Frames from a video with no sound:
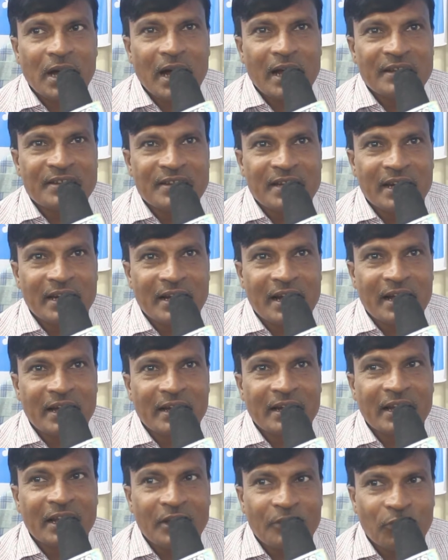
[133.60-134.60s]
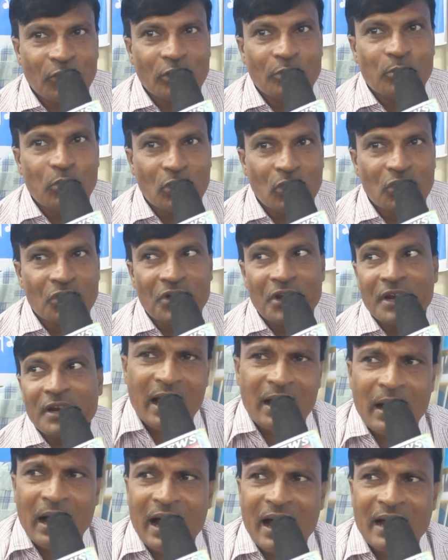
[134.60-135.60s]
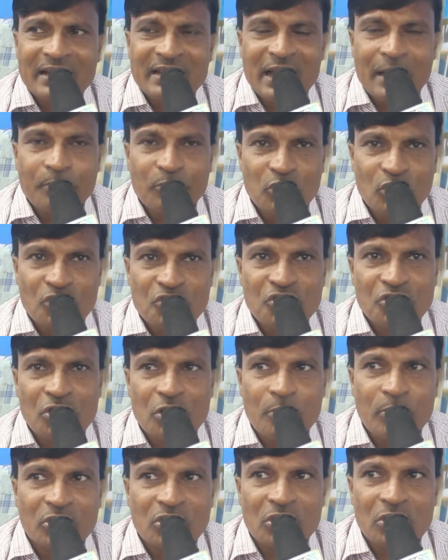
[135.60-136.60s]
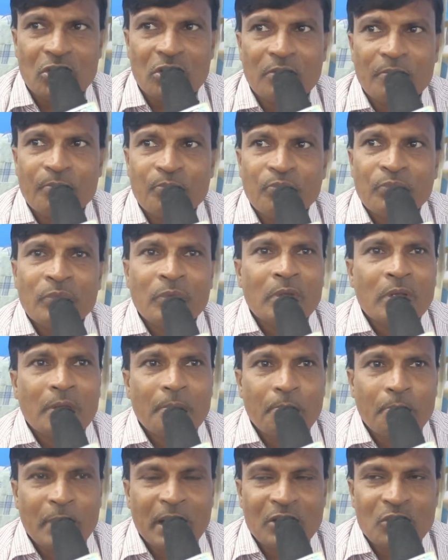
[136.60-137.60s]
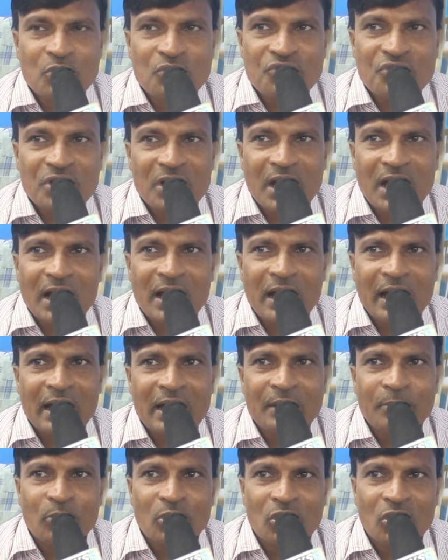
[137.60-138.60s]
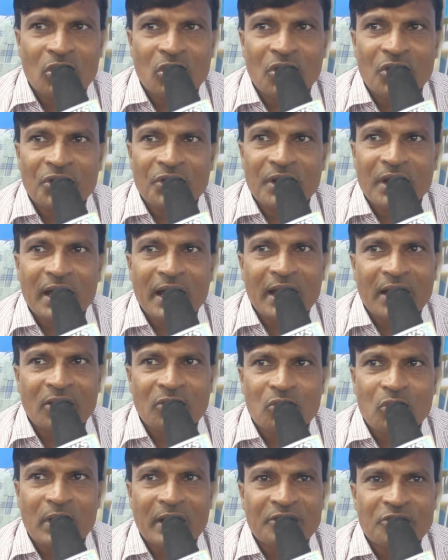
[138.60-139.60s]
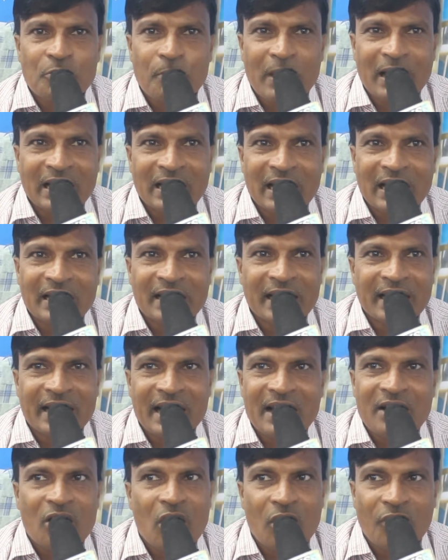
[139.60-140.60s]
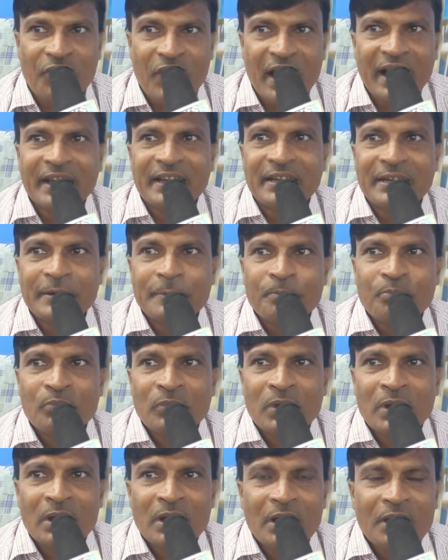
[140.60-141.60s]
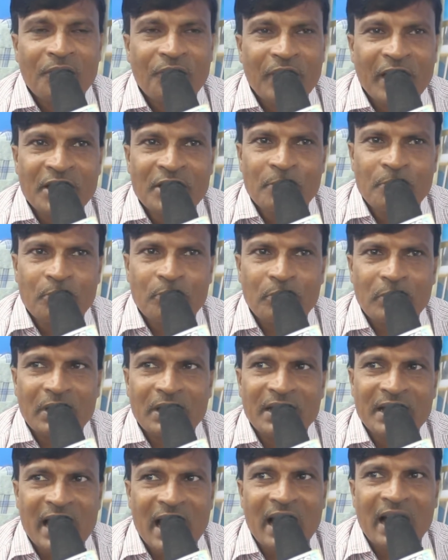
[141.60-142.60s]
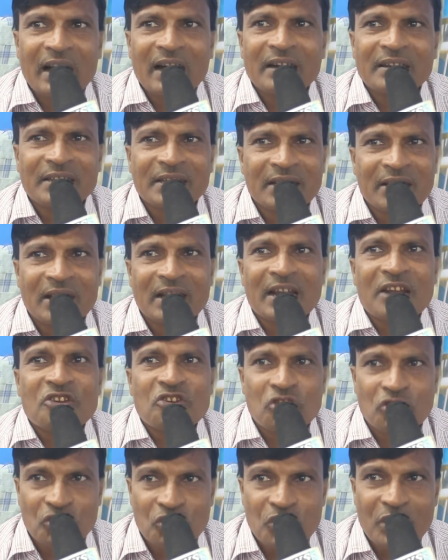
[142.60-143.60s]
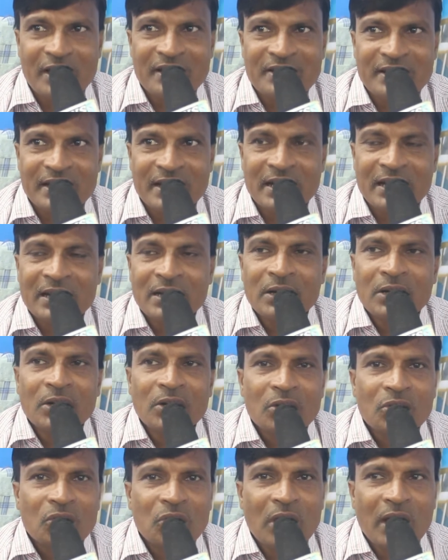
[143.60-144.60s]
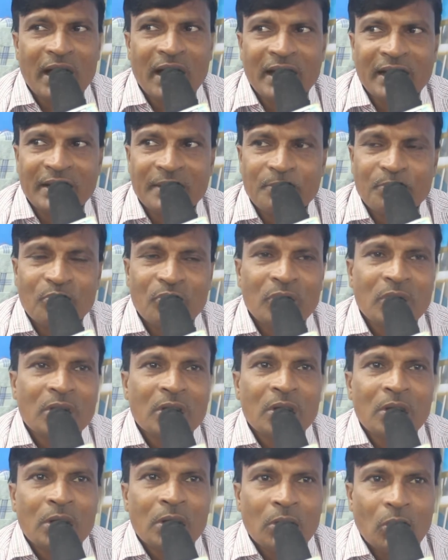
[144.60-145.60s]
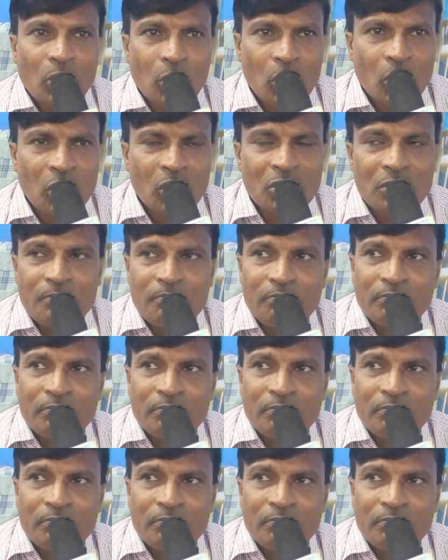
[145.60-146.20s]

আজি আমরা এই ফল ভোগ করি হাজি আব্দুর রশিদের মতো মানুষ আয় মনে হয় এখনও আজ বাঙালি আমরা ন পাই পাইম কিনা না আর সন্দেহ আছে তাই ওর